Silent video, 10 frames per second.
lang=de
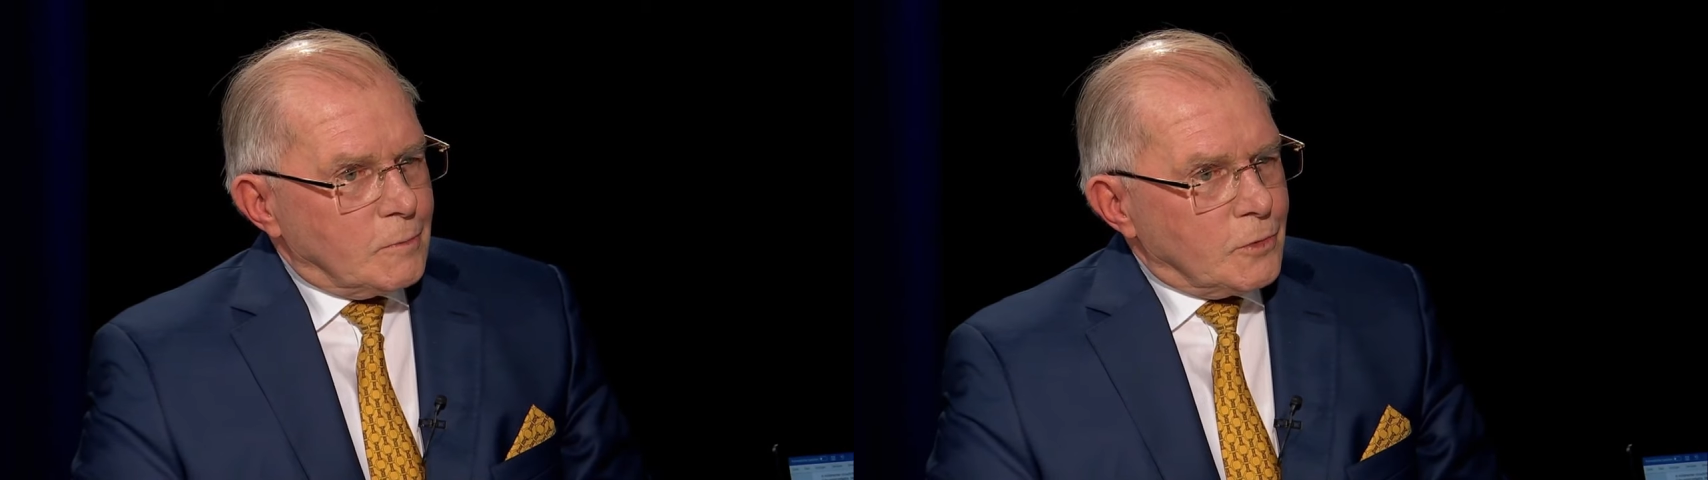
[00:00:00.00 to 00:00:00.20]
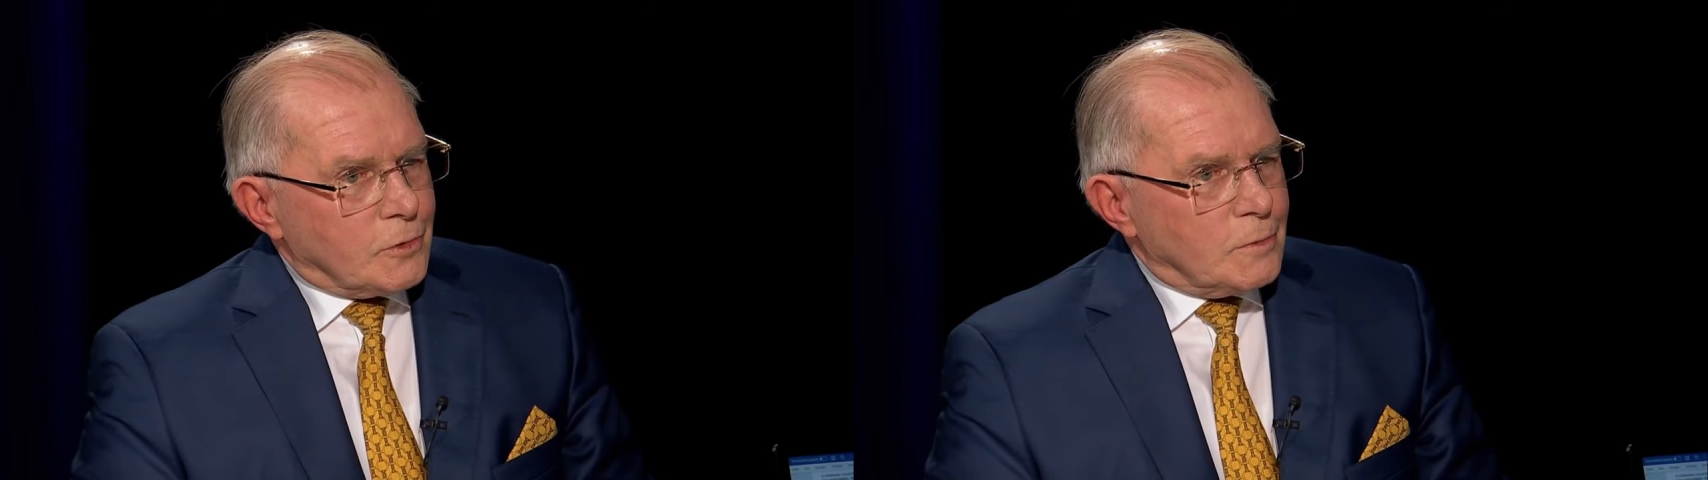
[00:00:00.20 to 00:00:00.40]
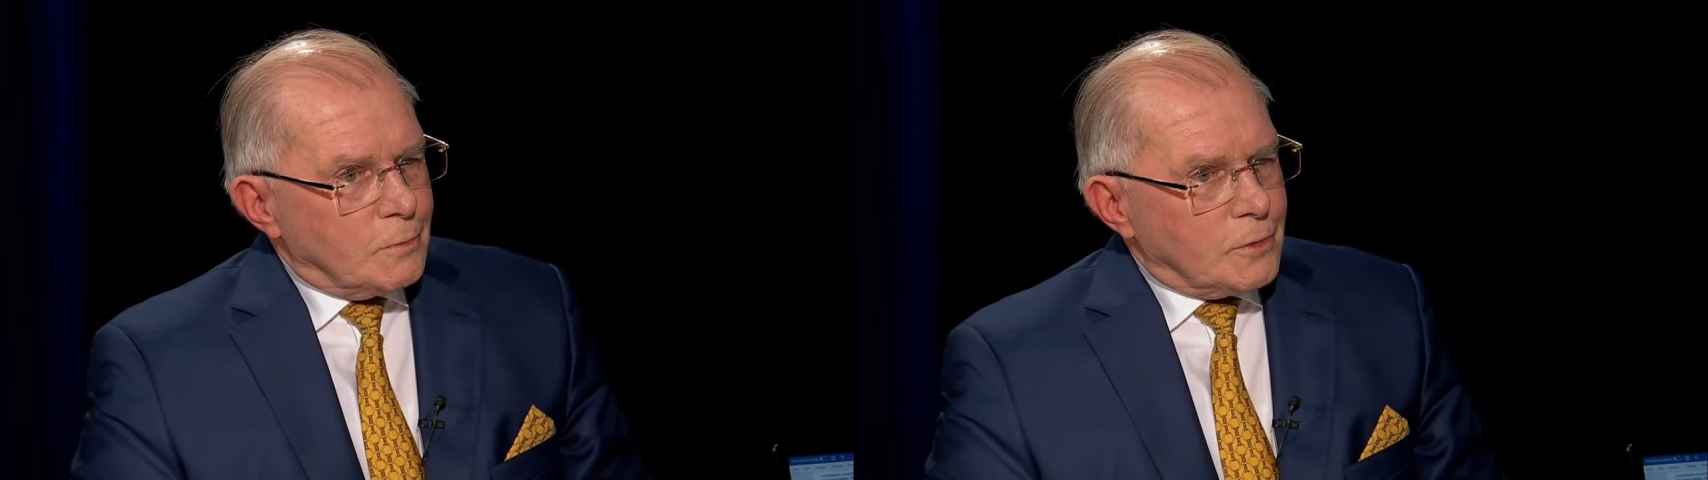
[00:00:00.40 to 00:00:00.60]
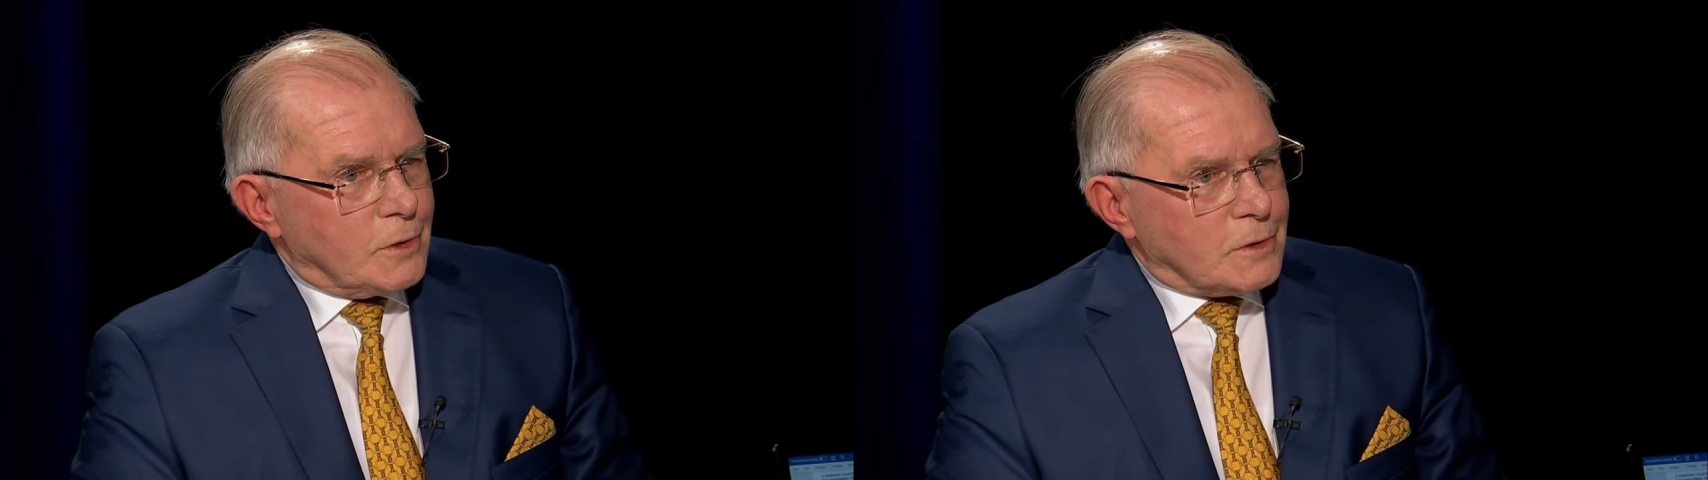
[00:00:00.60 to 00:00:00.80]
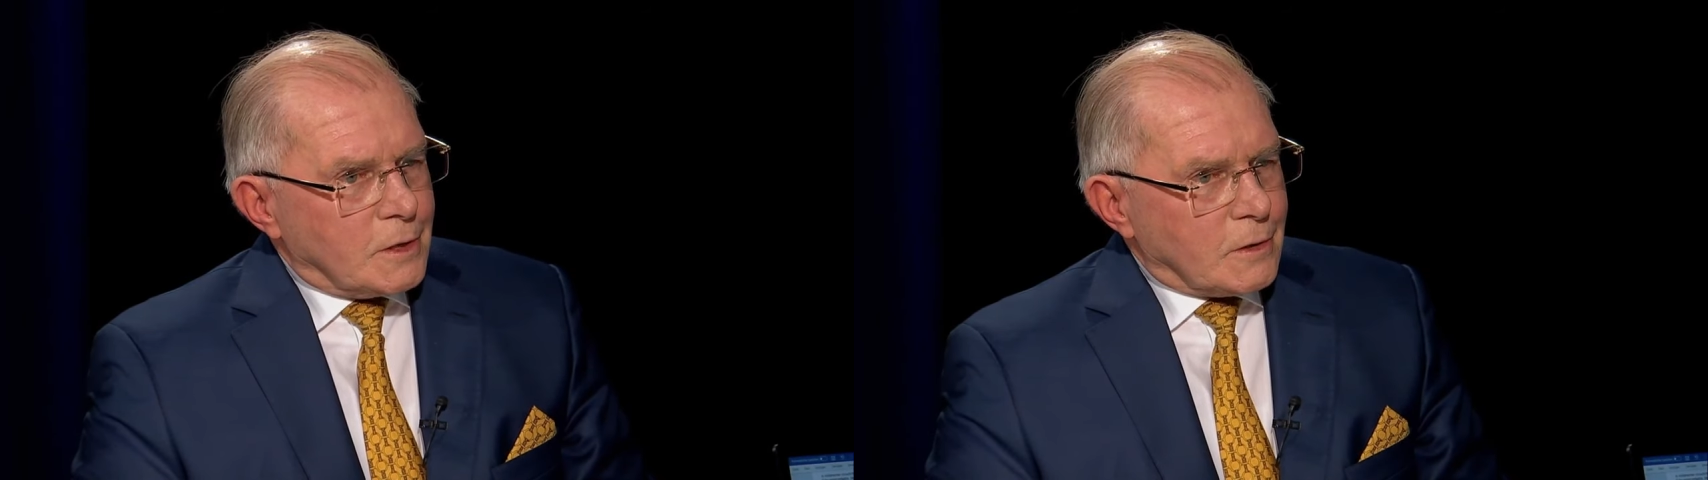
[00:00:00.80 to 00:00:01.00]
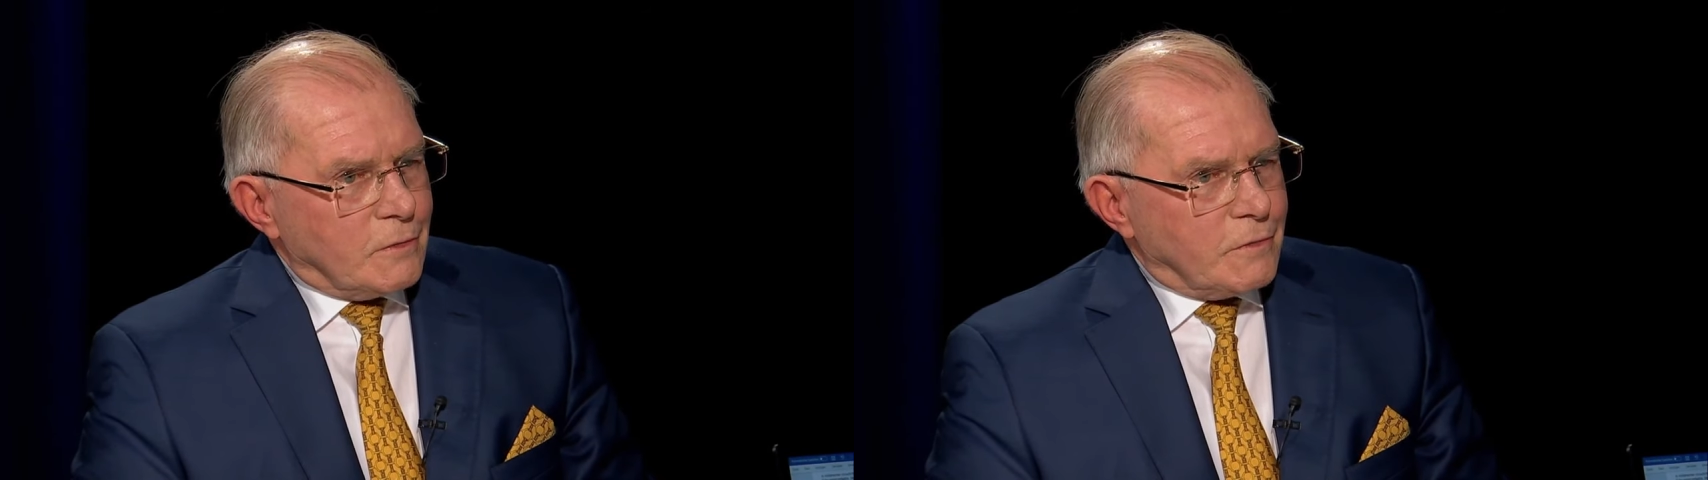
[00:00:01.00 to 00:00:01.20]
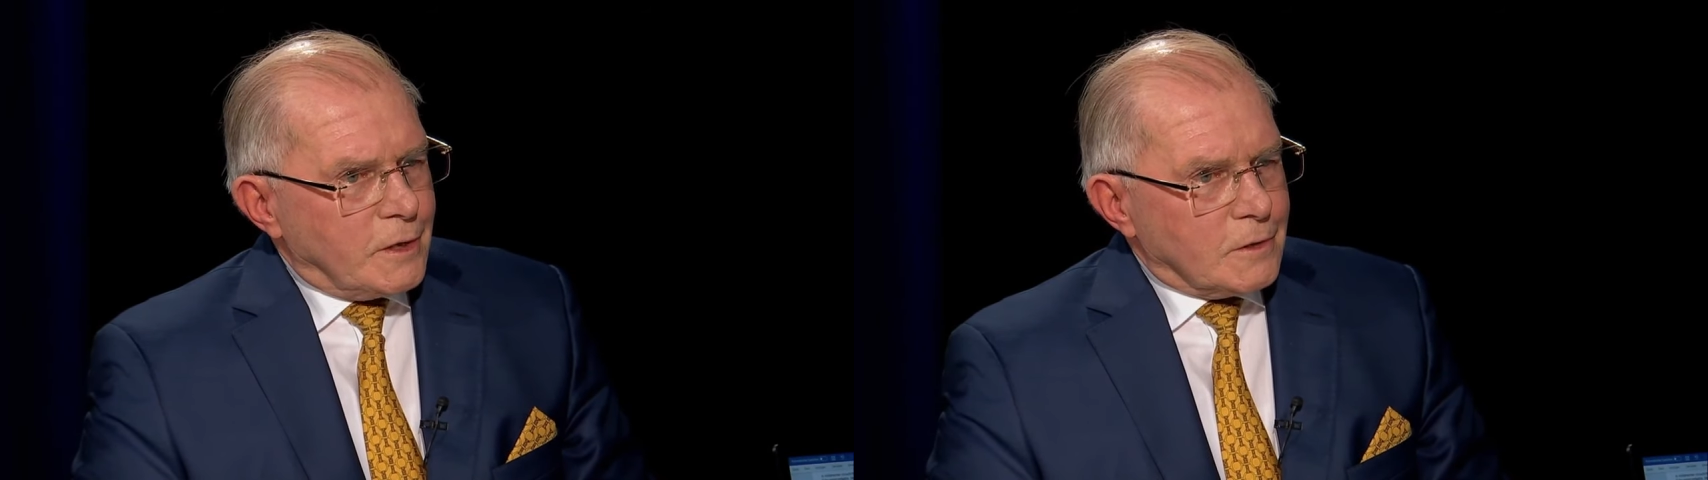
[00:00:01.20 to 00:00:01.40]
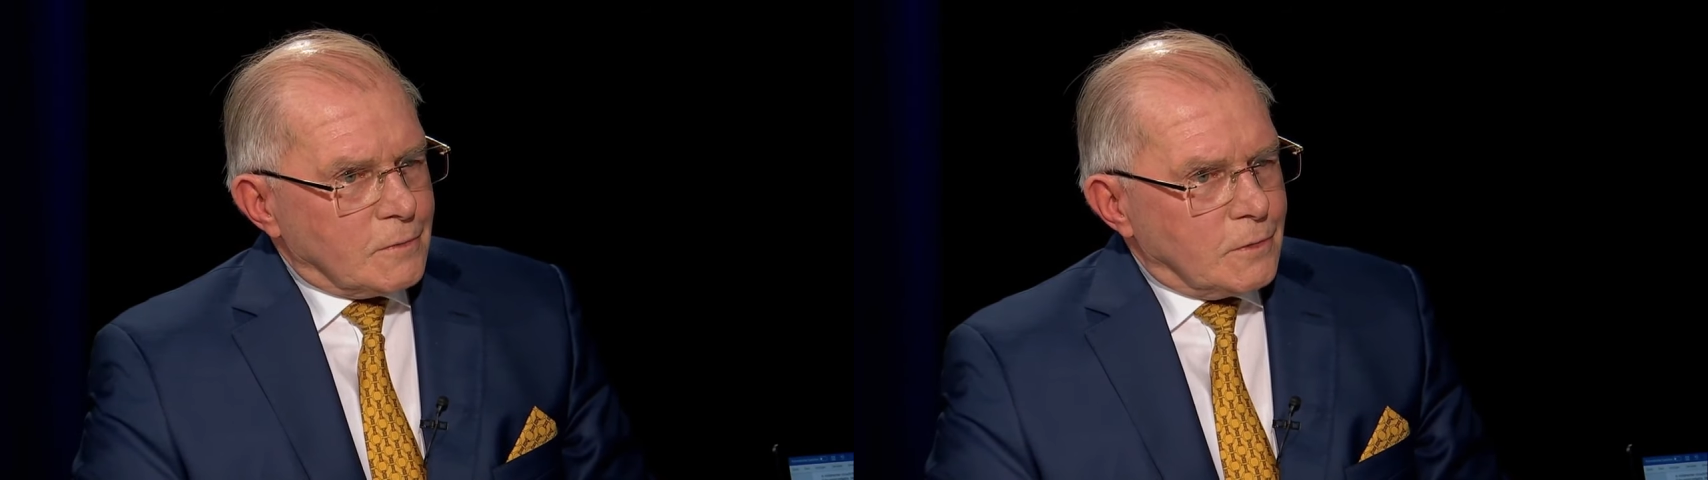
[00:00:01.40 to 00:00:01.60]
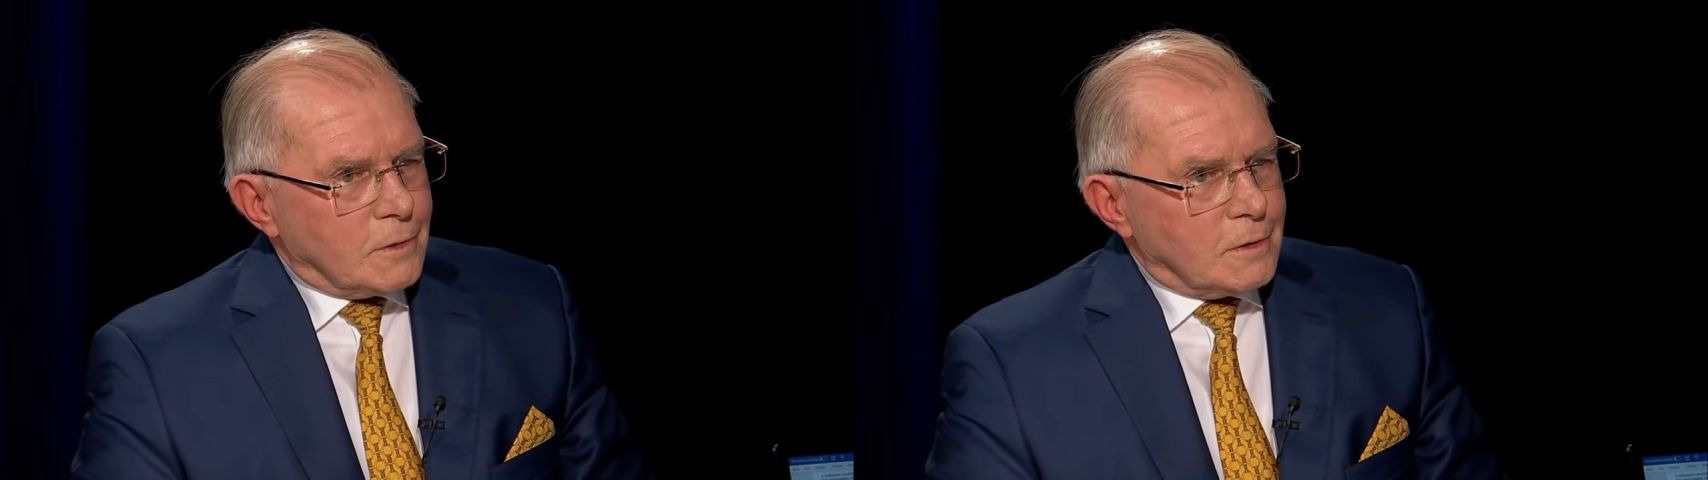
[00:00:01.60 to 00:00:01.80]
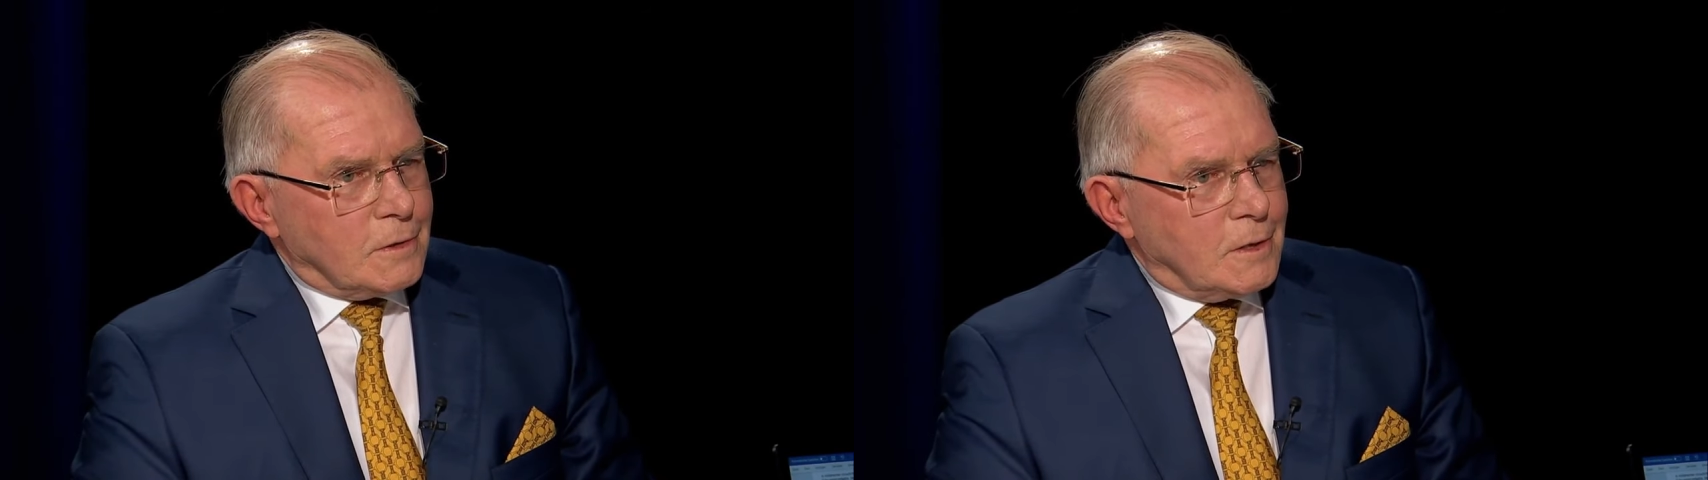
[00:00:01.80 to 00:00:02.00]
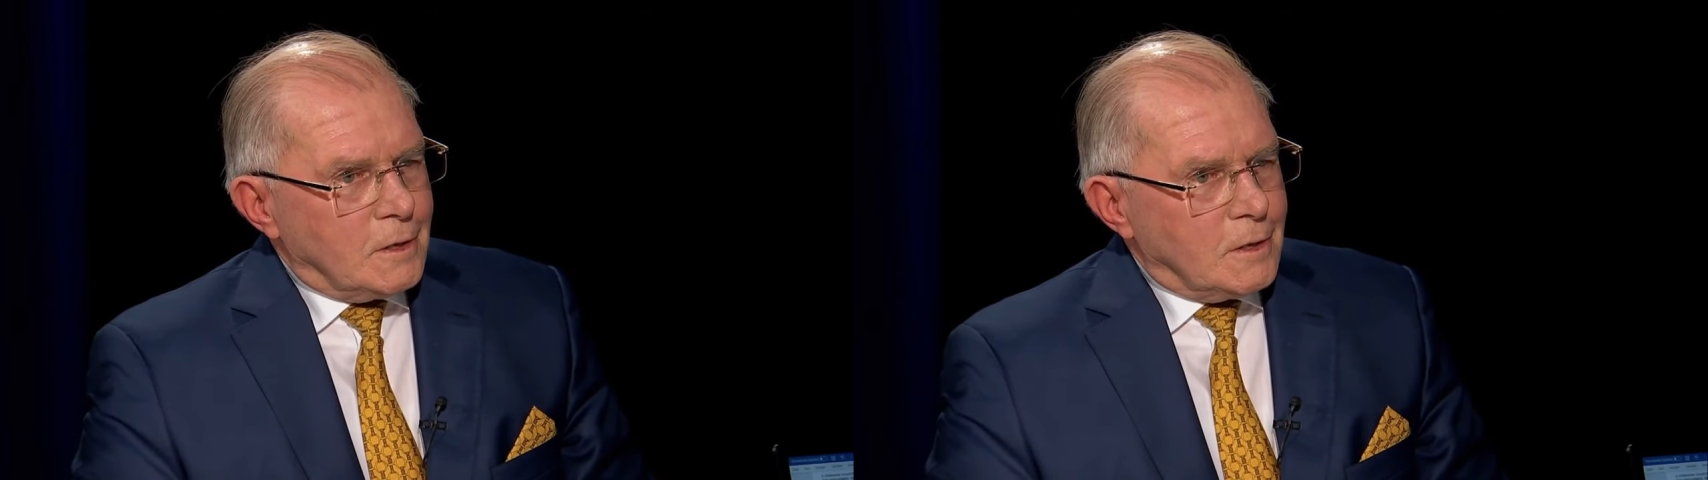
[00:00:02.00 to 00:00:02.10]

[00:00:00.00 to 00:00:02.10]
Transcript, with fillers: im Deutschen Bundestag gefeiert wurde,